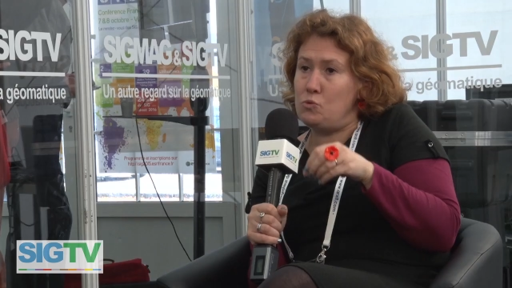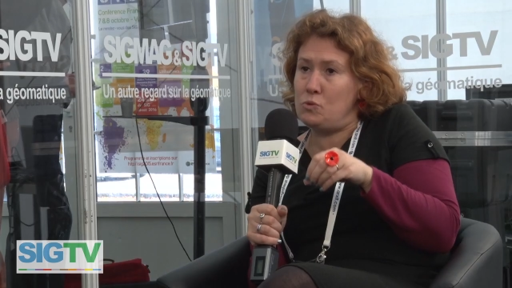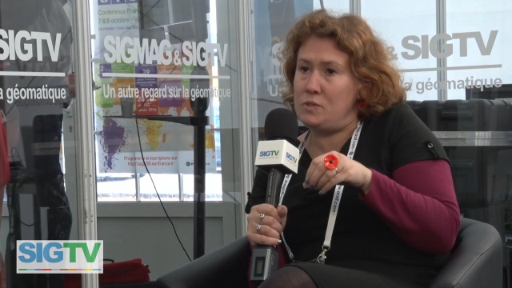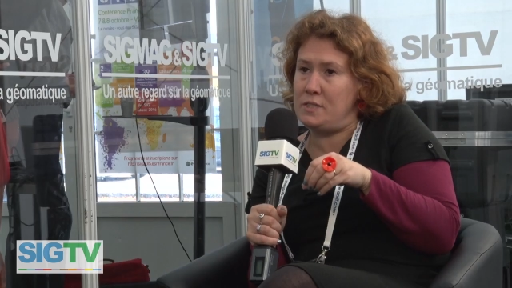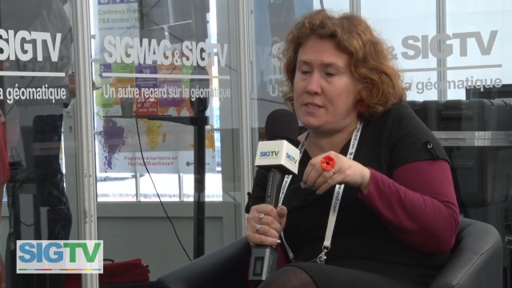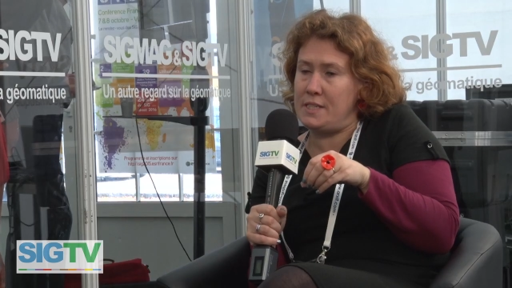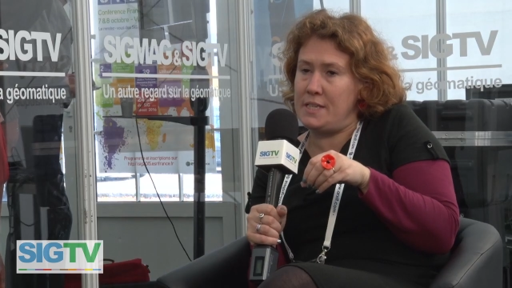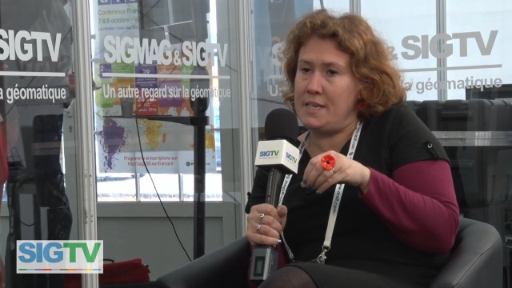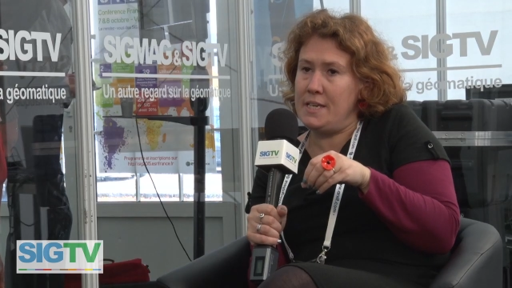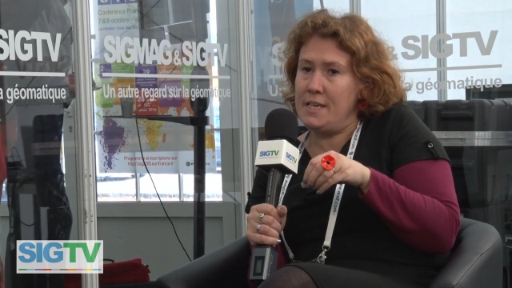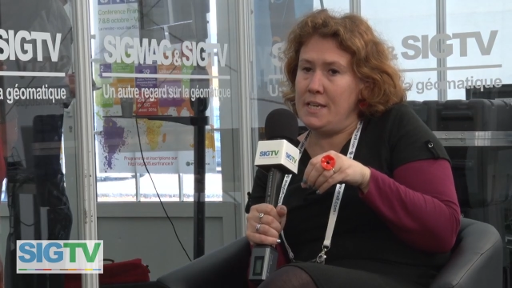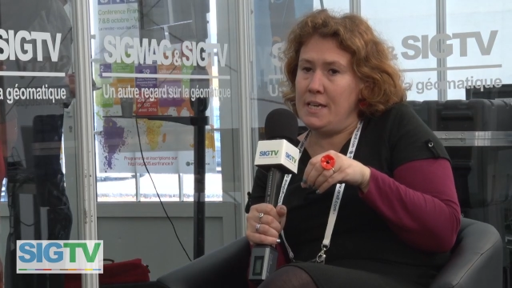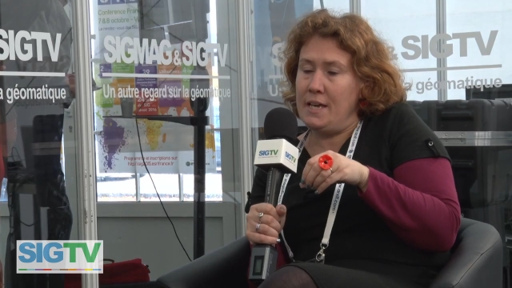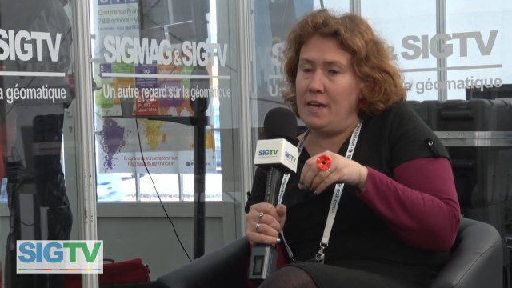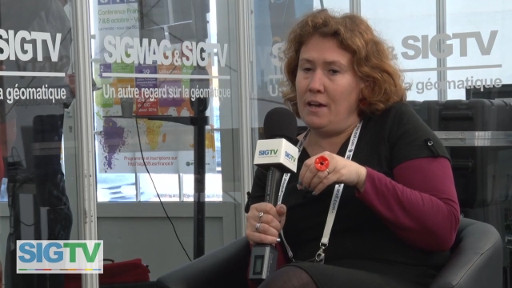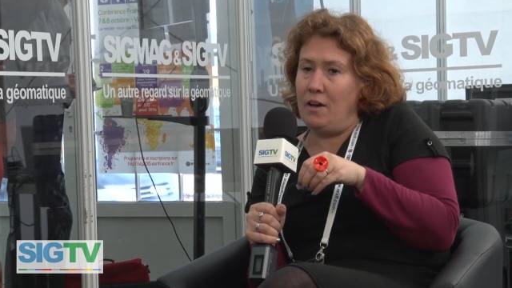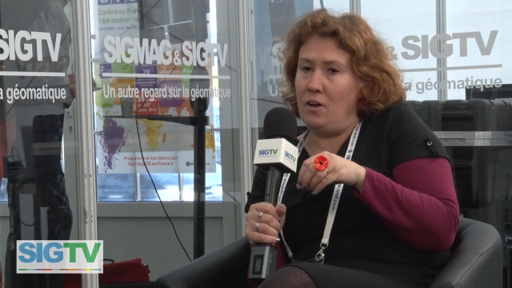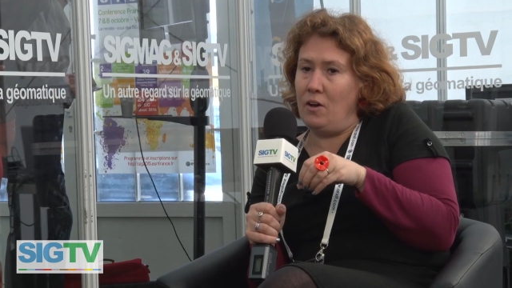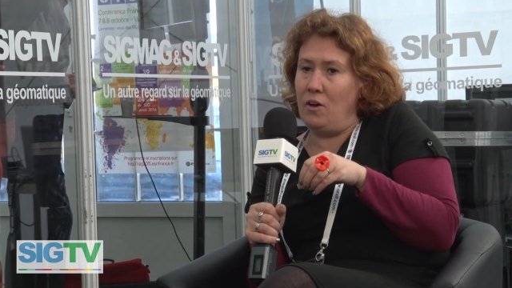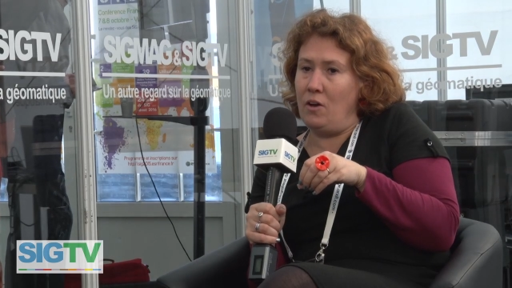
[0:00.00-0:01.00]
outil,
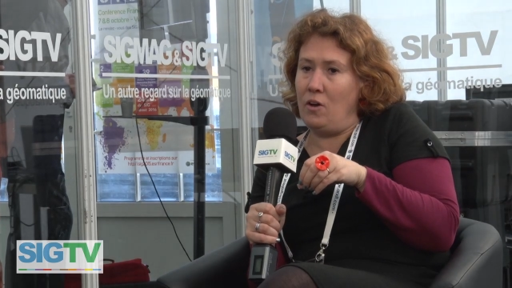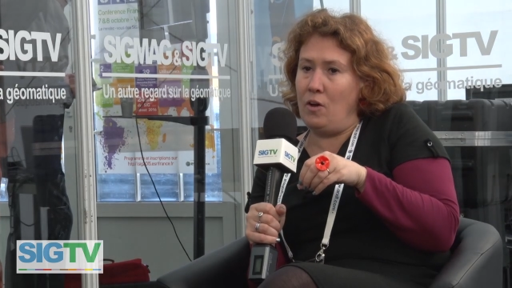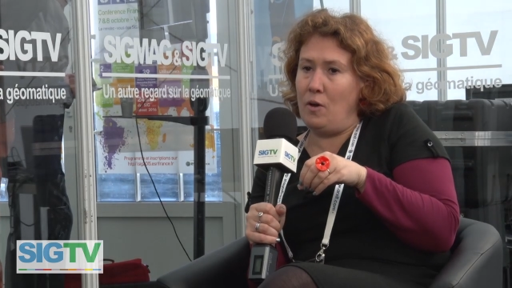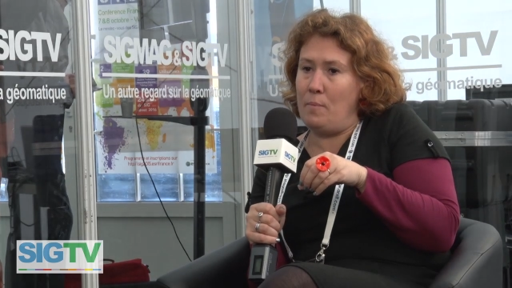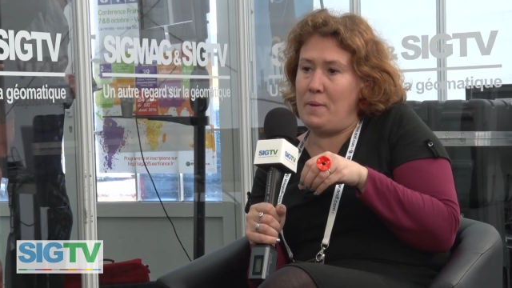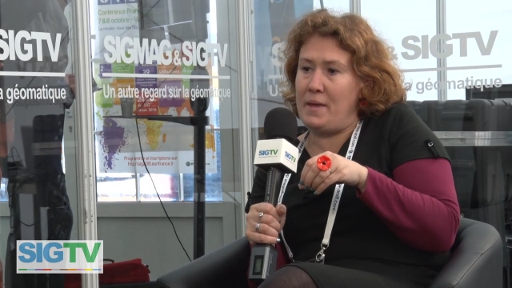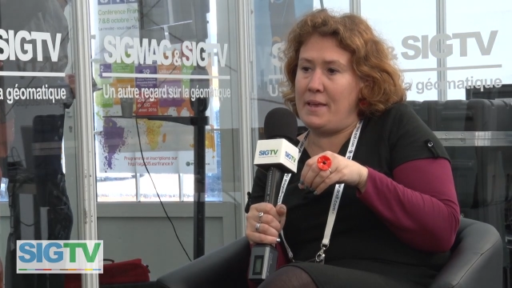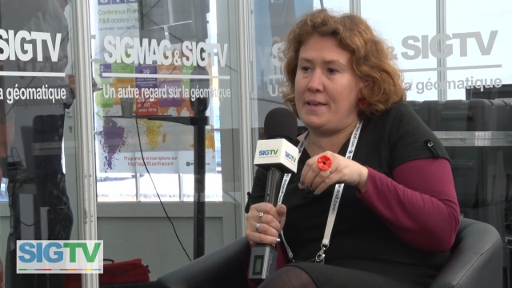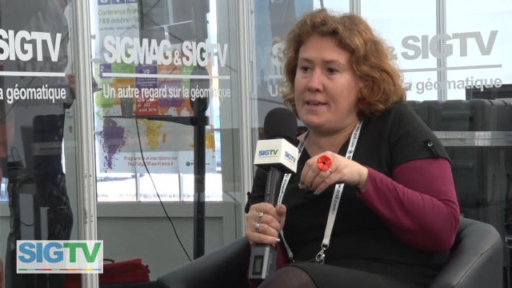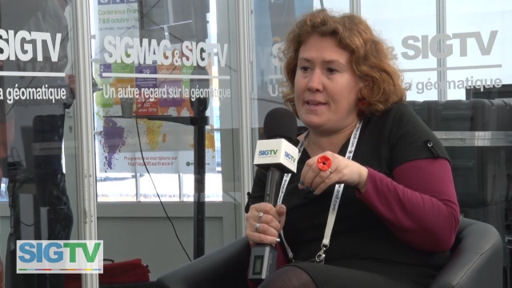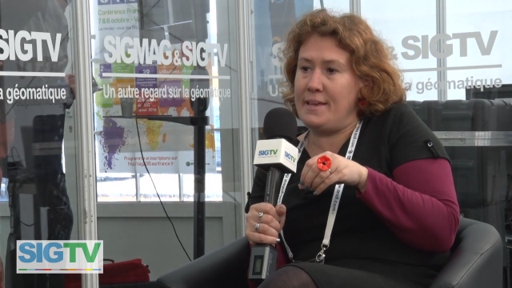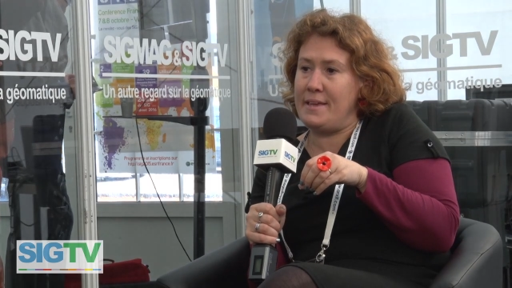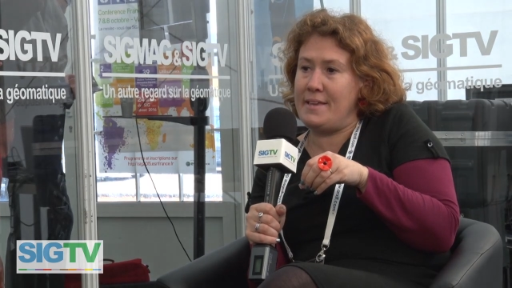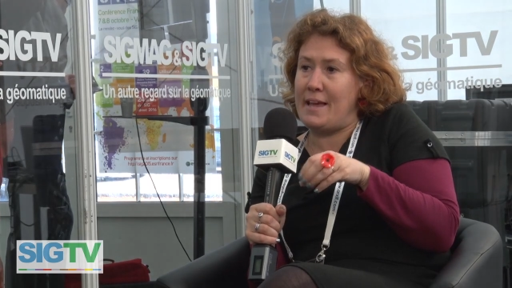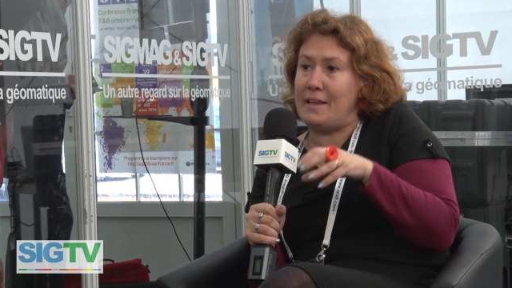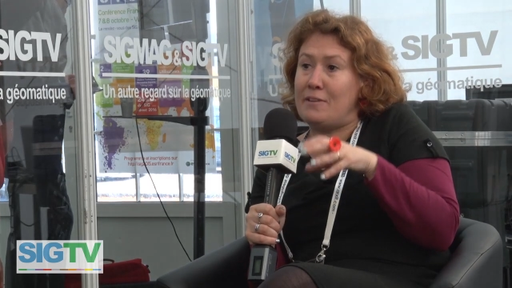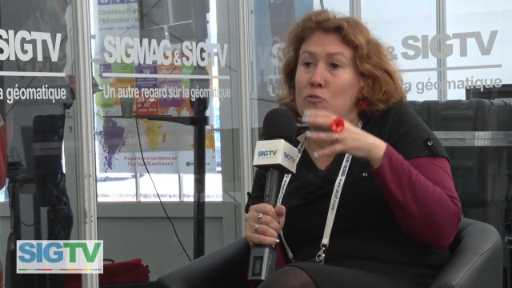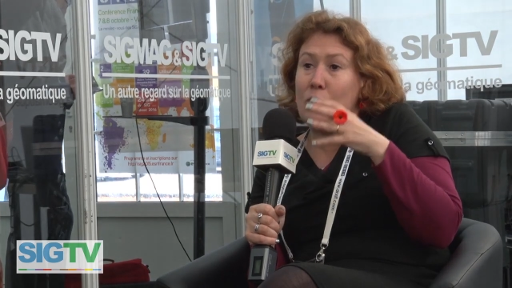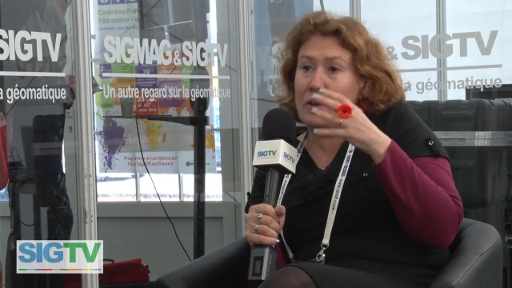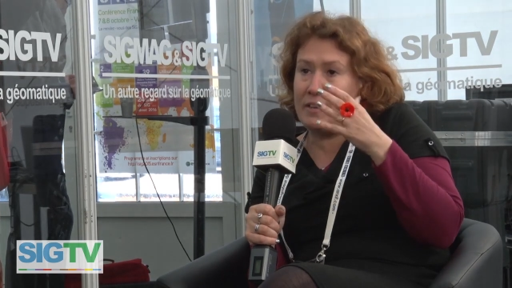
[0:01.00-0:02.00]
euh, mais il
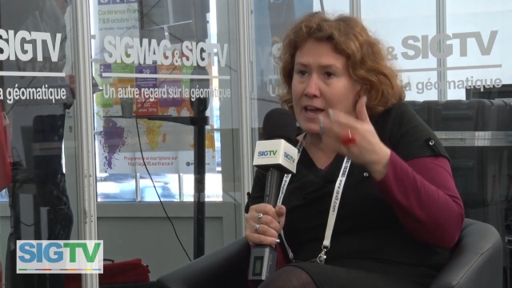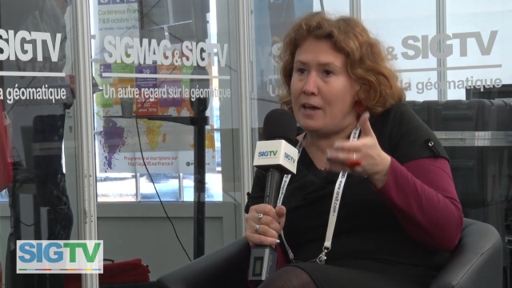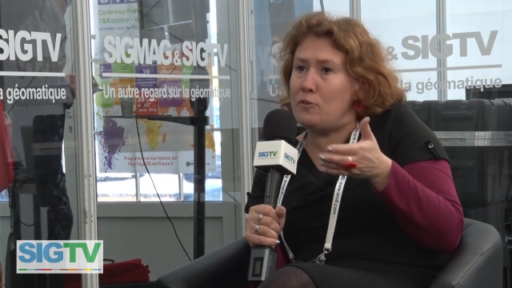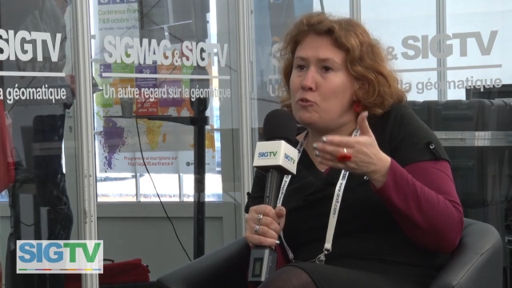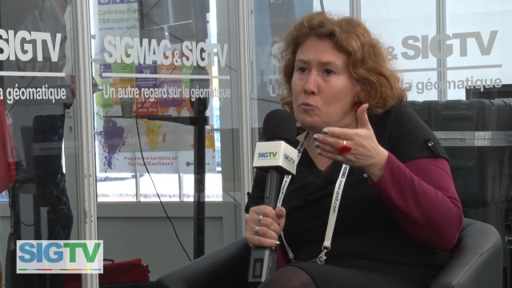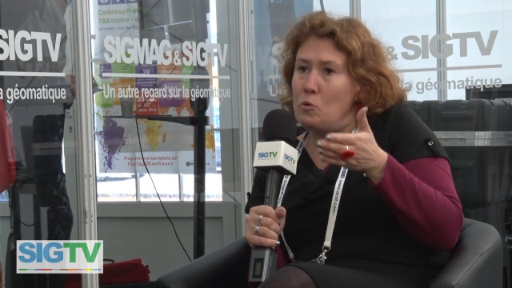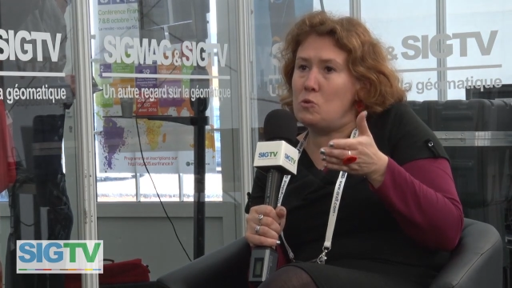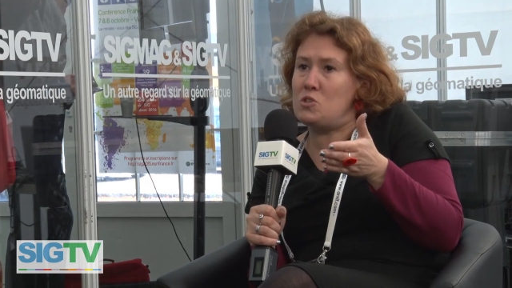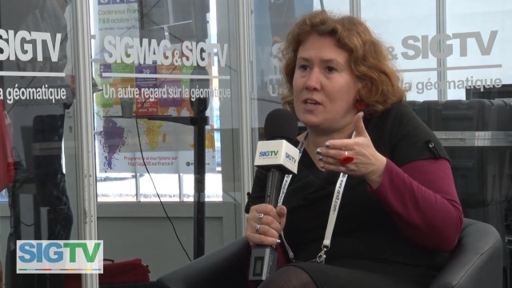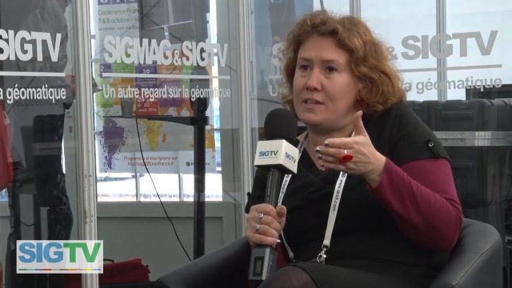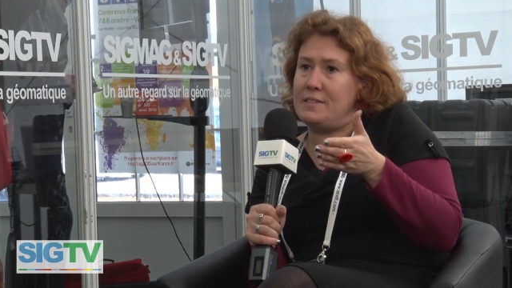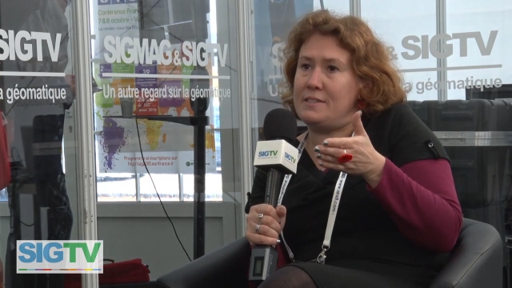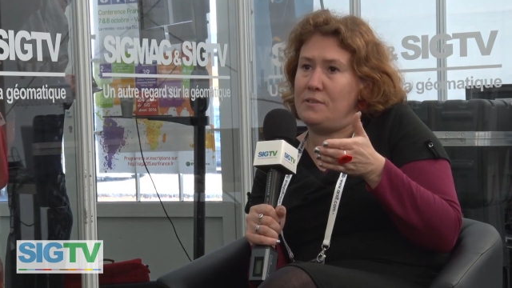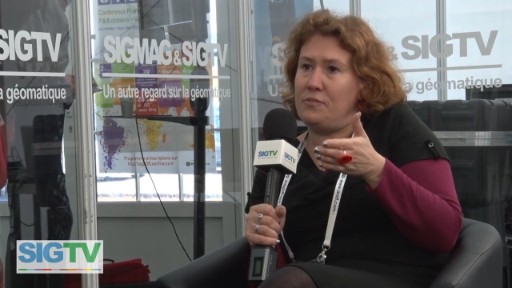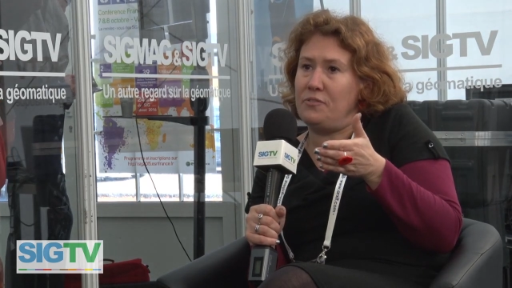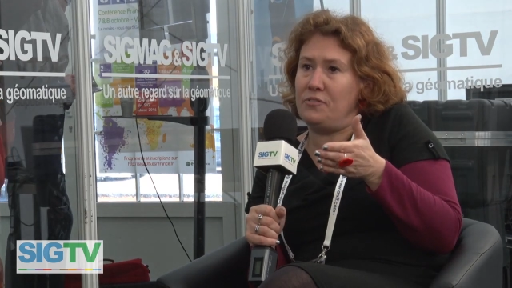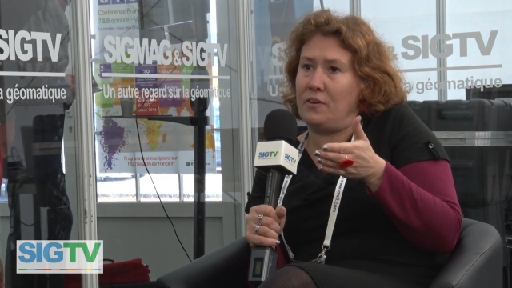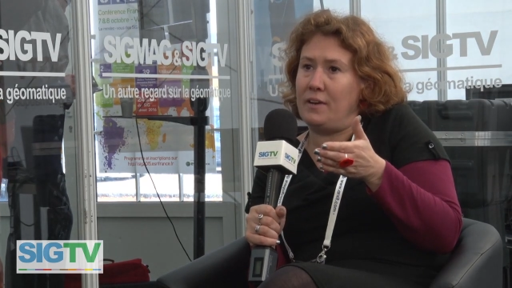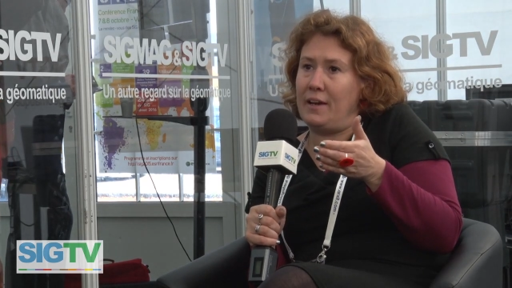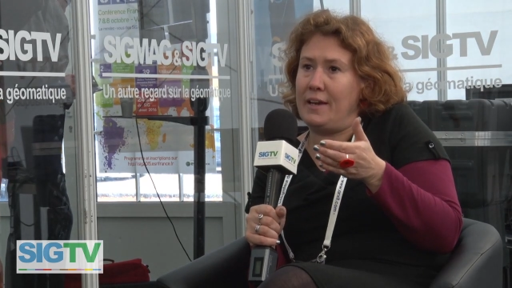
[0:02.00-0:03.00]
y, a un double
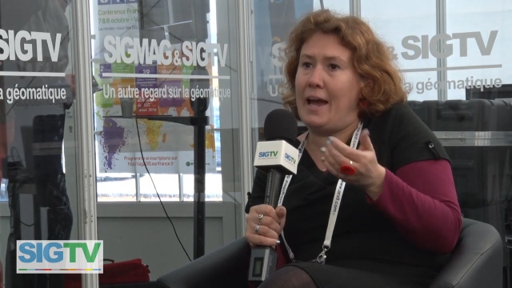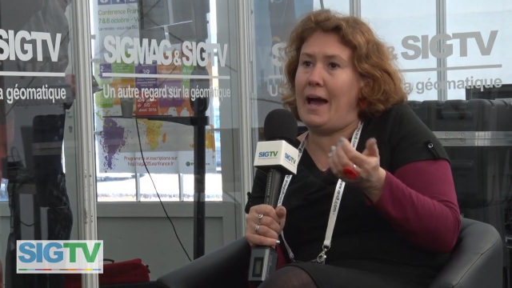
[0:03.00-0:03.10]
objectif,